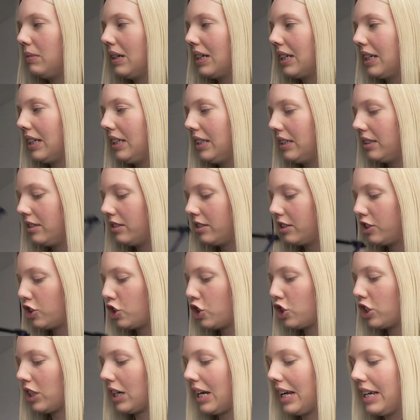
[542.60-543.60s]
Marine
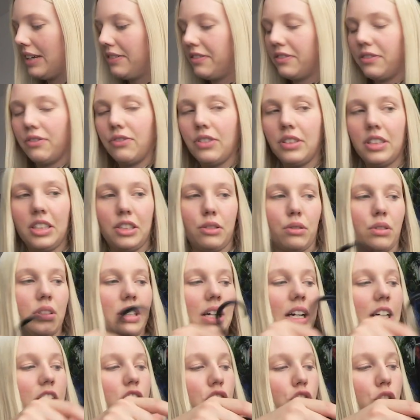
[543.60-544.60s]
gestreift, finde ich
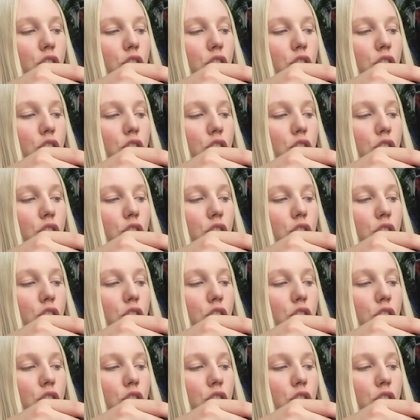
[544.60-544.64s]
total